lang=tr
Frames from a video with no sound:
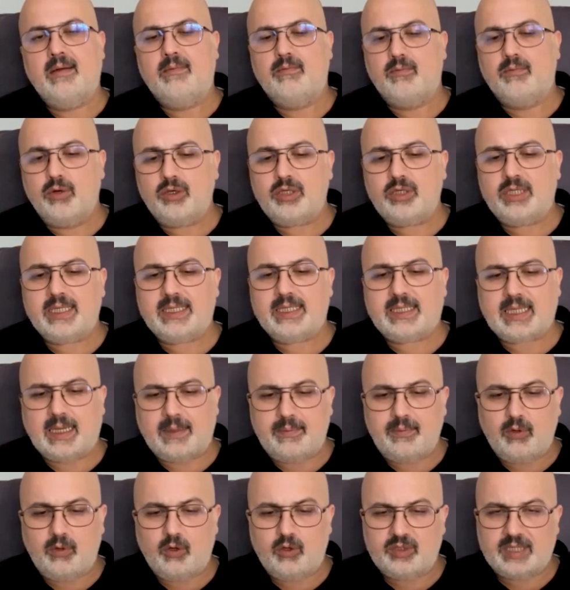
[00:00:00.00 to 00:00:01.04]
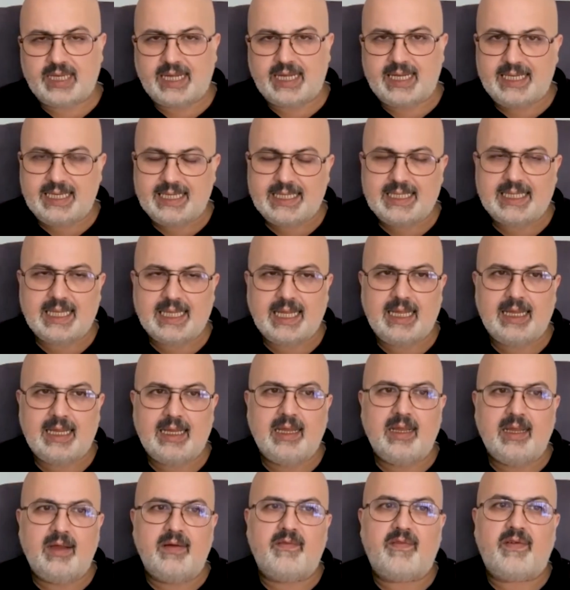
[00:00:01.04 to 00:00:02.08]
Bu kitap özellikle
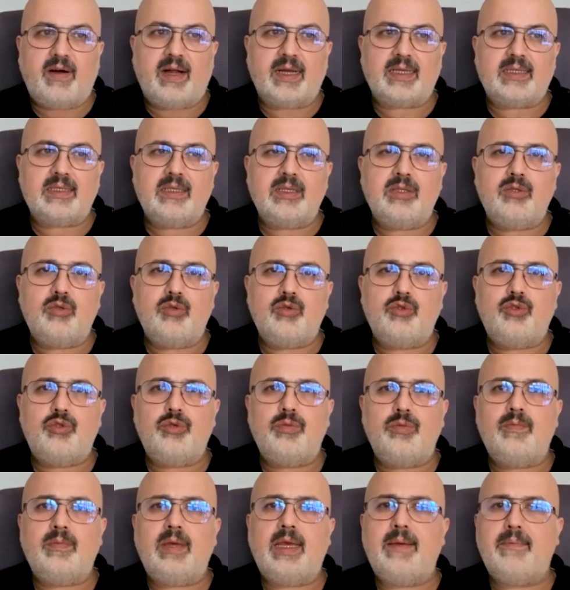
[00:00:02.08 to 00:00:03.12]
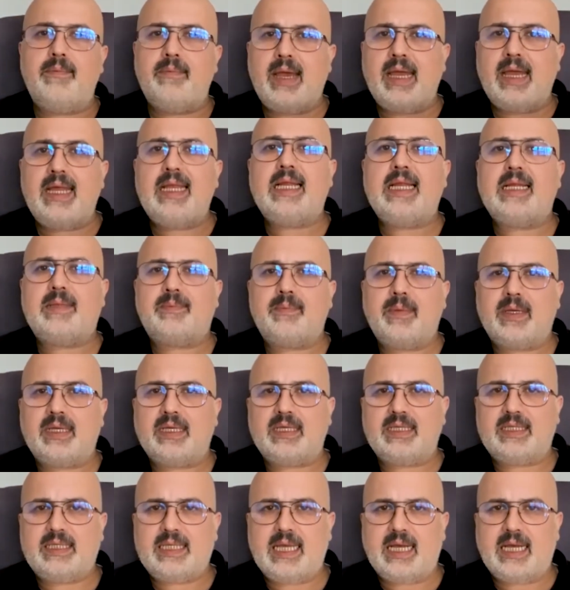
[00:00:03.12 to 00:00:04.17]
farklı düşünmeyi meyletmek
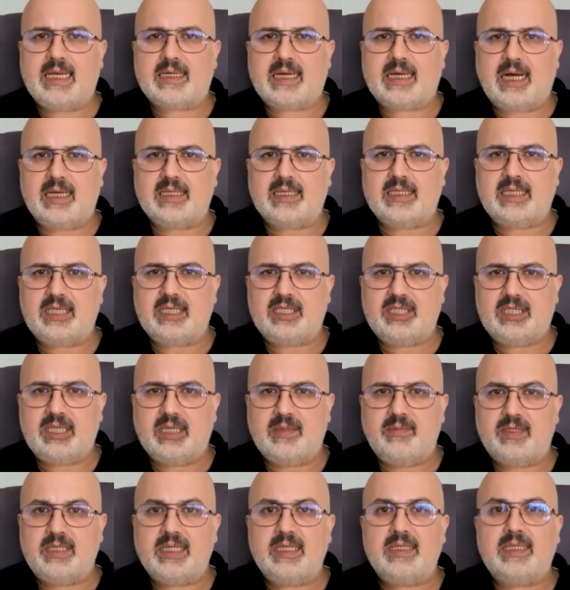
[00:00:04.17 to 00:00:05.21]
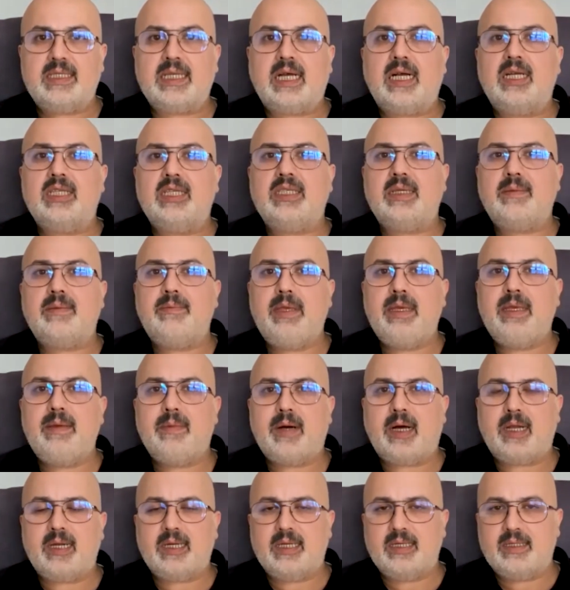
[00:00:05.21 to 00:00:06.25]
isteyen kardeşlerimize sadece
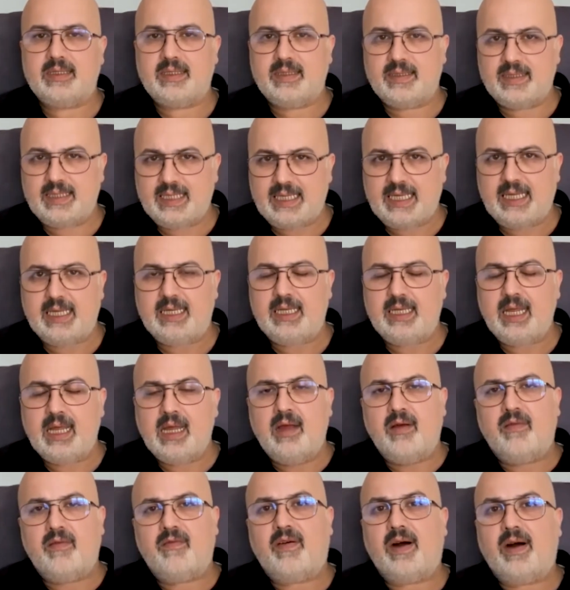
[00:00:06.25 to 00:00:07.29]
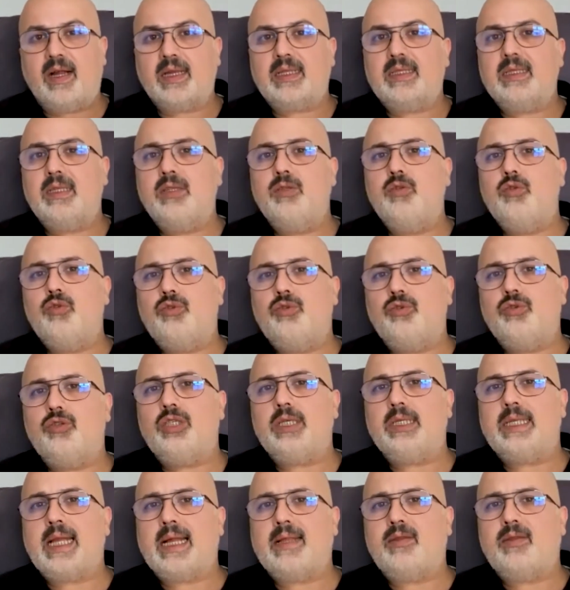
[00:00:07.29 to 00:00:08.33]
mimarların değil, farklı
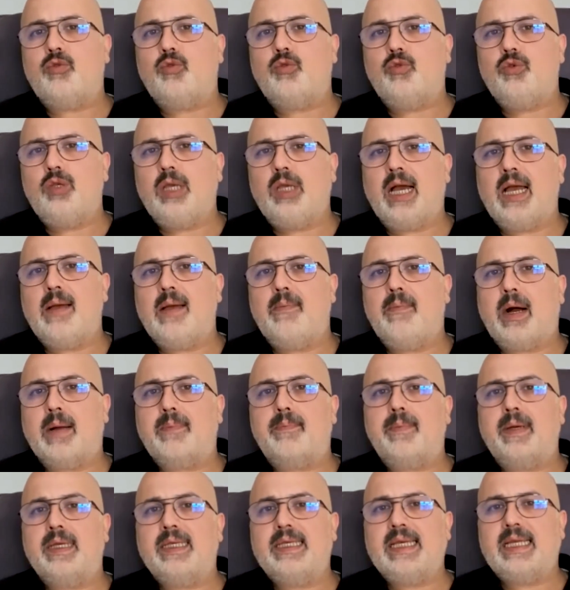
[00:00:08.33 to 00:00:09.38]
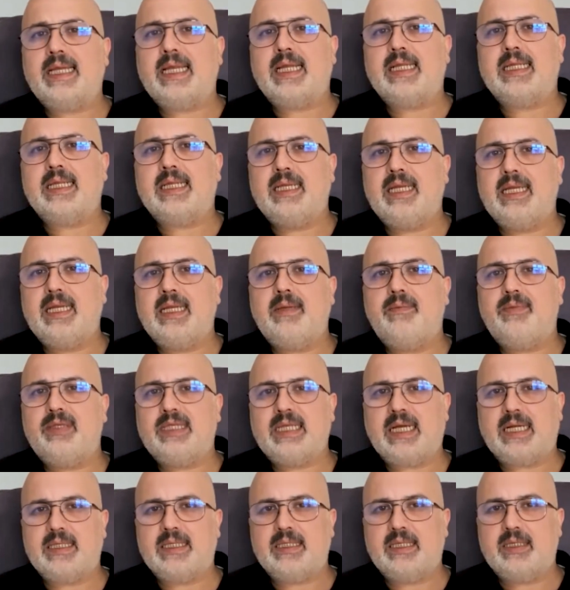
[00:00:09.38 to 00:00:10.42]
düşünceden dünyaya bakma gerekliliğini bize
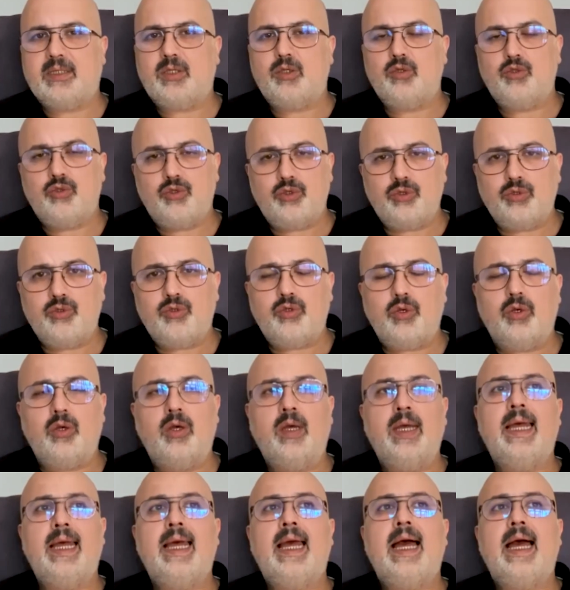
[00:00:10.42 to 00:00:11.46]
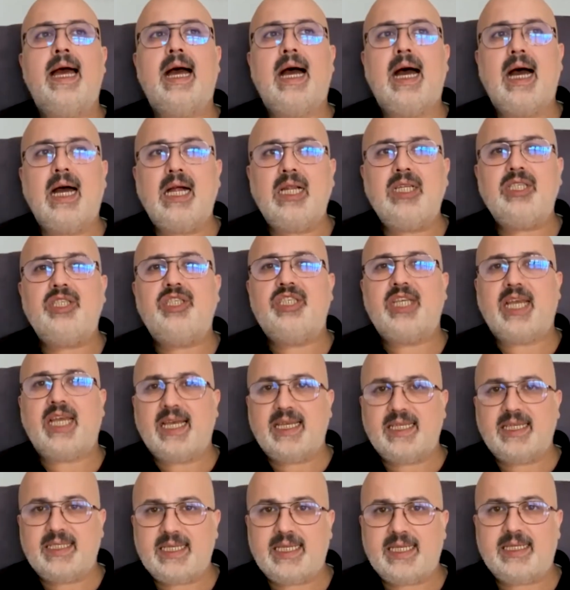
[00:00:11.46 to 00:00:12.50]
anlatır. Çünkü her
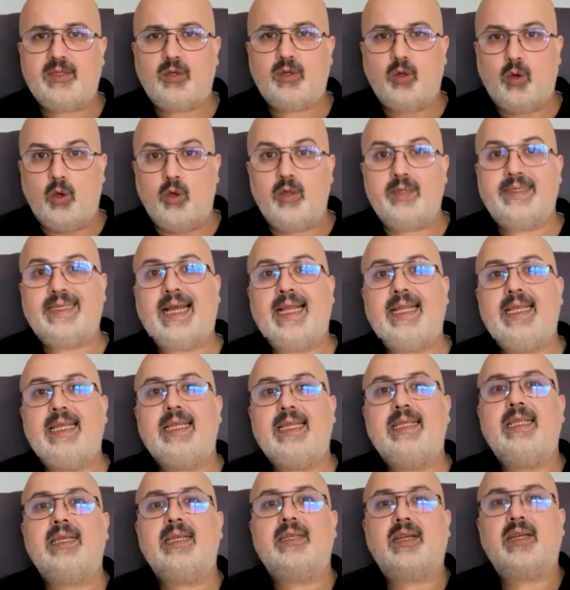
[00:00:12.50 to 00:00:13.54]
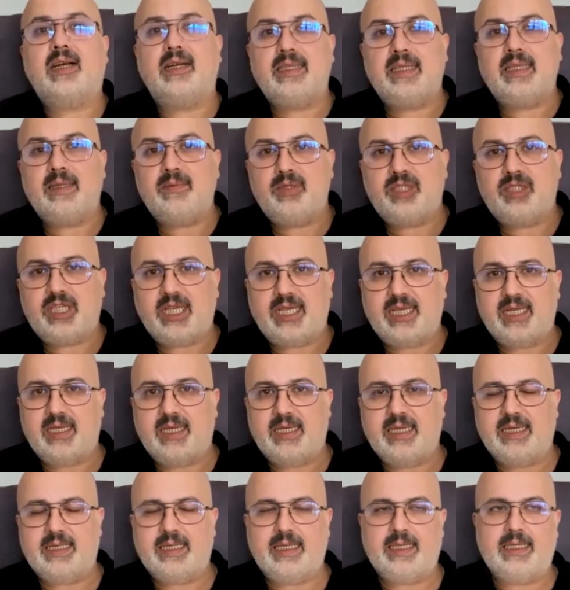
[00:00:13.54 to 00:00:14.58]
şehrin özellikle kadim
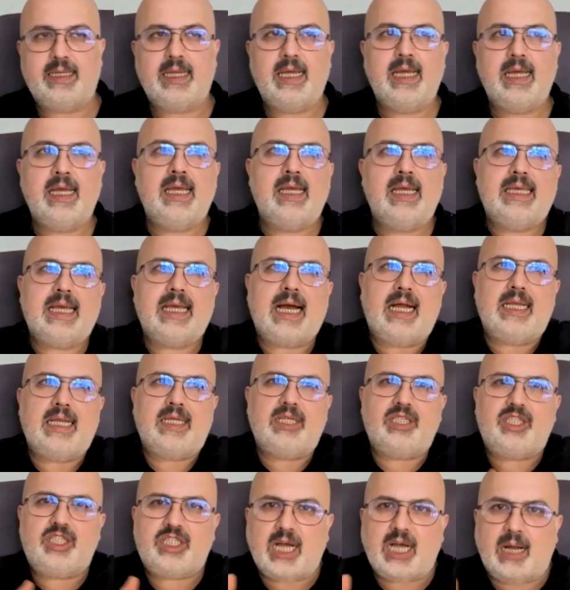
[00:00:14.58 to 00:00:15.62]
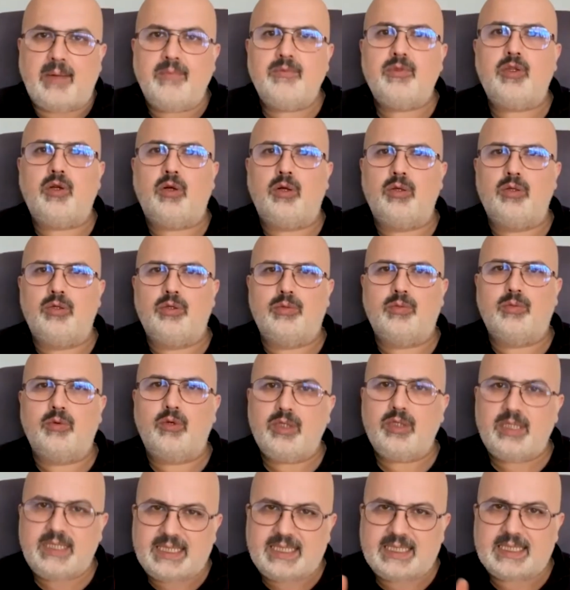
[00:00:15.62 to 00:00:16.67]
şehirlerin yani Şam'da olur bu,
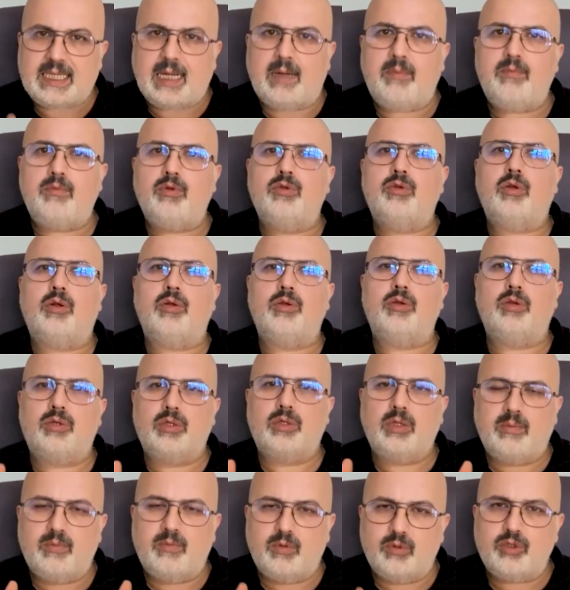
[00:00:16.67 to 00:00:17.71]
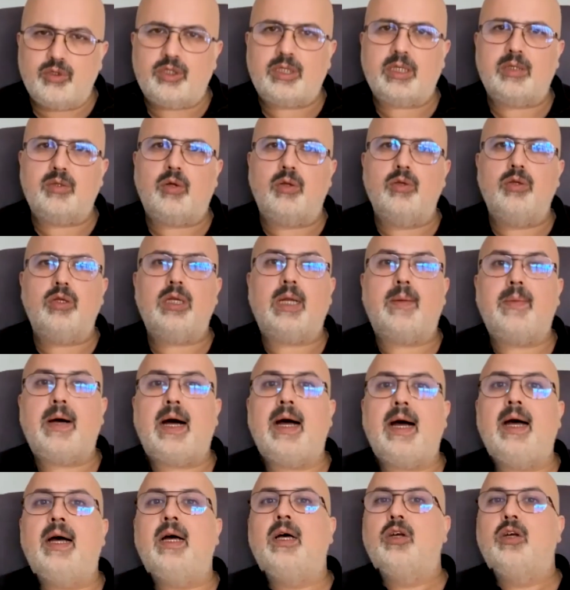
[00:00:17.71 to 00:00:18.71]
İstanbul'da olur da Bursa'da olur ama